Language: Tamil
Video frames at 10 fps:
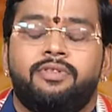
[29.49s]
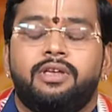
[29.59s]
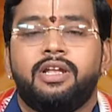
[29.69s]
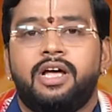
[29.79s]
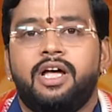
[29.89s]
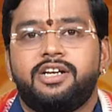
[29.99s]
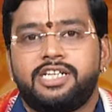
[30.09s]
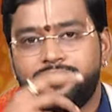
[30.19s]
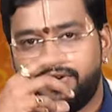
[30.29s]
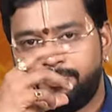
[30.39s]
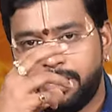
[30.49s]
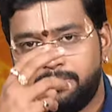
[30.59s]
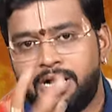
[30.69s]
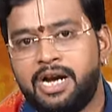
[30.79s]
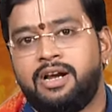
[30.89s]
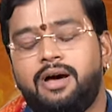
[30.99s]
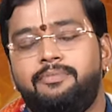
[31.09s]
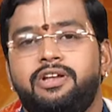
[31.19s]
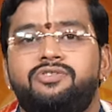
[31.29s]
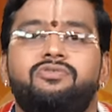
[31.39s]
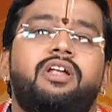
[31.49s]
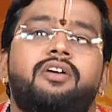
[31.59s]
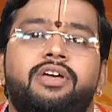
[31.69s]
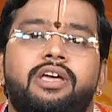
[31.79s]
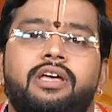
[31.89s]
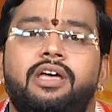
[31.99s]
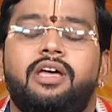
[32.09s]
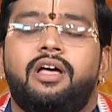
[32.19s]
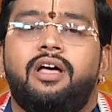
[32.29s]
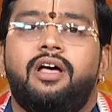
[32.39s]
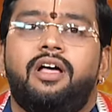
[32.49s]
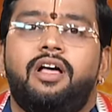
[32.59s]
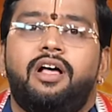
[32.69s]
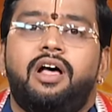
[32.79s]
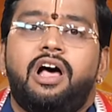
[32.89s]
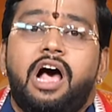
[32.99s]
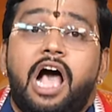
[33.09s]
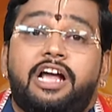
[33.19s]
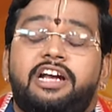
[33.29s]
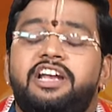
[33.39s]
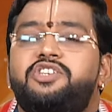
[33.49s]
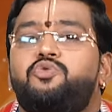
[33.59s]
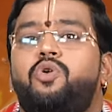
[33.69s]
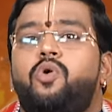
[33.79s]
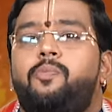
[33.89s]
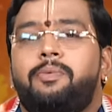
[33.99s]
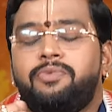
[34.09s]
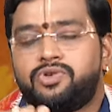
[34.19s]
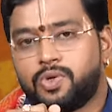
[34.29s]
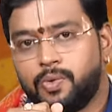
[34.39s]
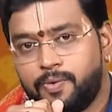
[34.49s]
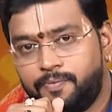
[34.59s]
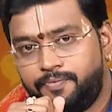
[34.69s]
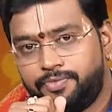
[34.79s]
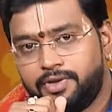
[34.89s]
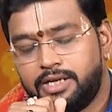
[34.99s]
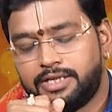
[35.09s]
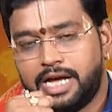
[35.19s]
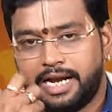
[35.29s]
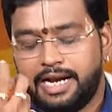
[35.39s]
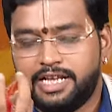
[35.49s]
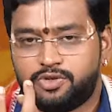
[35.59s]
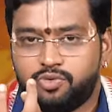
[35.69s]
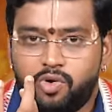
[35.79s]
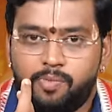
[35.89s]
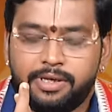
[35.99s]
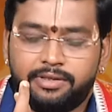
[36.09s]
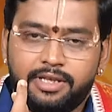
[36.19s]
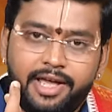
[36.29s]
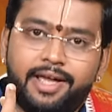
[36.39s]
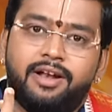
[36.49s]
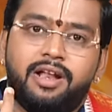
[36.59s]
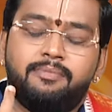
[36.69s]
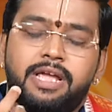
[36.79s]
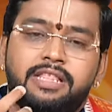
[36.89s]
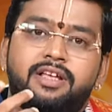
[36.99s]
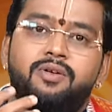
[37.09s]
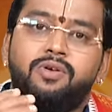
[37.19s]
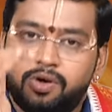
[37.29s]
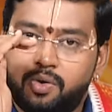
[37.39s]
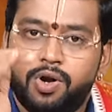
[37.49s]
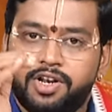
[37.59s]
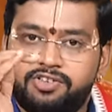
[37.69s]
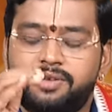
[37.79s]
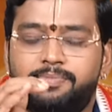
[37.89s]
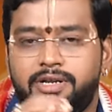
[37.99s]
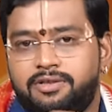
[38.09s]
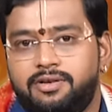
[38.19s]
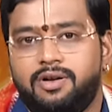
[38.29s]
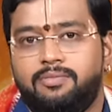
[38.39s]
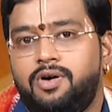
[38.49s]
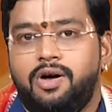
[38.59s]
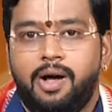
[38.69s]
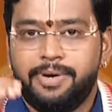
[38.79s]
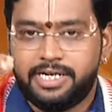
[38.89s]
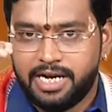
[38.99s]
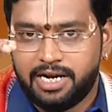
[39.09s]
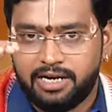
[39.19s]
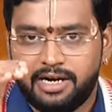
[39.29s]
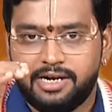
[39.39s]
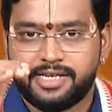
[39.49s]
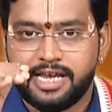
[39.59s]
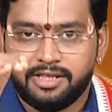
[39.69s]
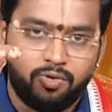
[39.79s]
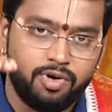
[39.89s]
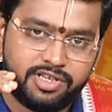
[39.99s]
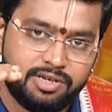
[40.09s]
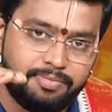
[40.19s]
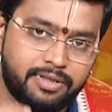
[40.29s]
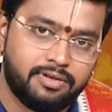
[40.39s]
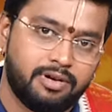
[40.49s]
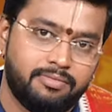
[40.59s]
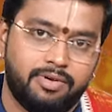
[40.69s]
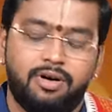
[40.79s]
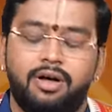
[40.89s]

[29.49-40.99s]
ஏன்னா சிவபெருமான் அப்படின்னு சொன்னாவே அக்னிஸ்வரூபம்னு சொல்லுவோம் அந்த அக்னிஸ்வரூபத்தை நம்ம எந்த அளவுக்கு குளிர்ச்சி படுத்துக்கிறோமோ அபிஷேகங்கள் செய்து குளிர்ச்சி படுத்துக்கிறோமோ